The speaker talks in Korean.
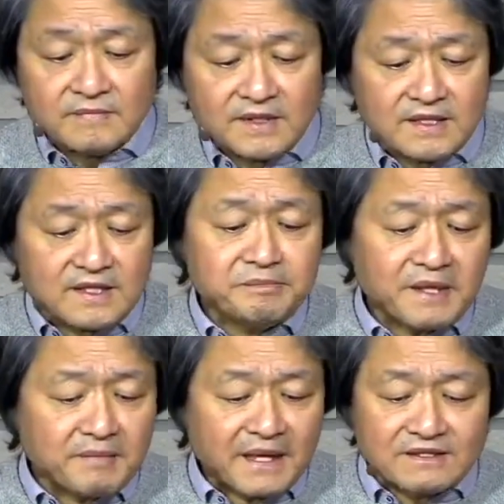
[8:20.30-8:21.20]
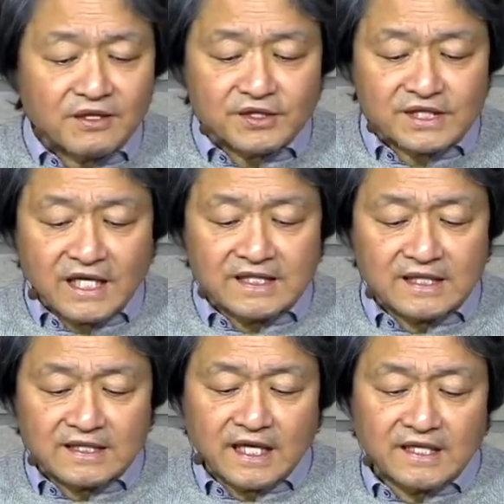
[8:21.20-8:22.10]
심판을 받을 것이가
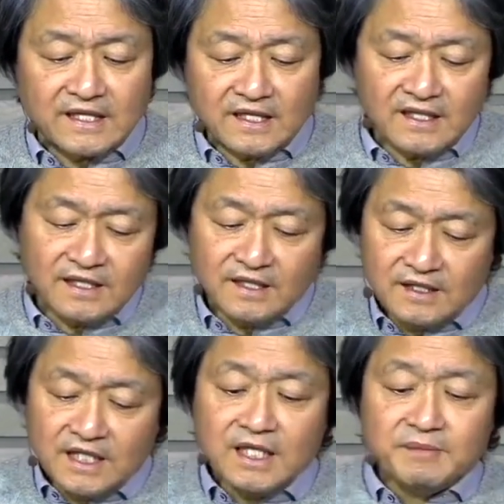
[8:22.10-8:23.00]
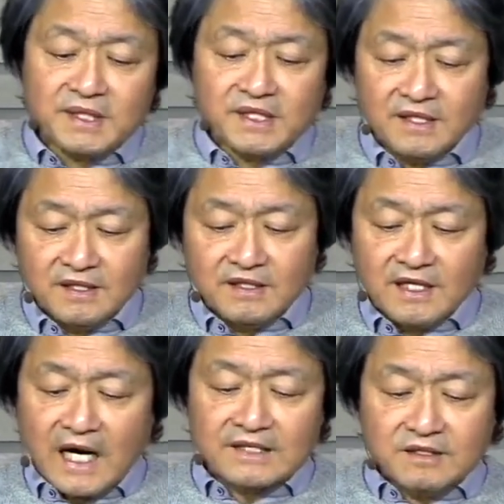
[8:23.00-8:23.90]
아니라 이미
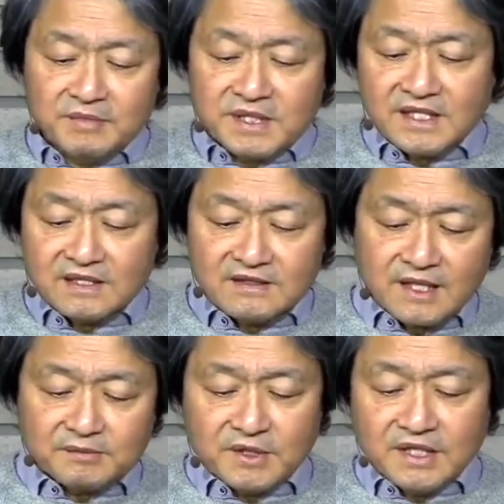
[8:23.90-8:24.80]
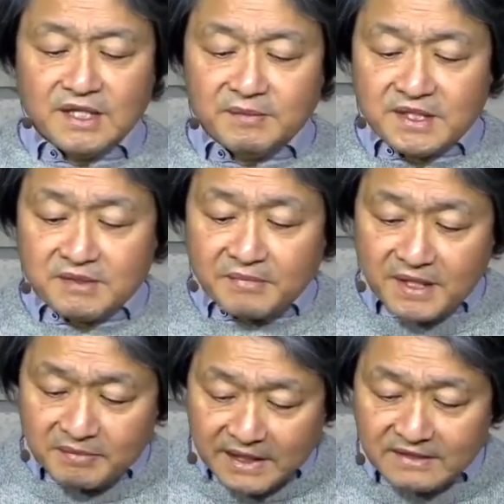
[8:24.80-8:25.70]
아들을 믿지 않는 사람들은 이미
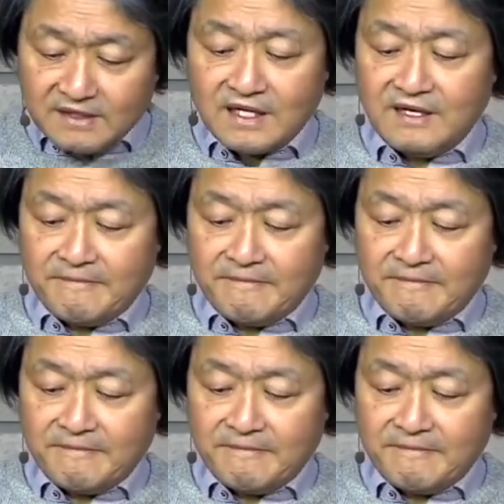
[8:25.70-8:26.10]
심판을 받는다.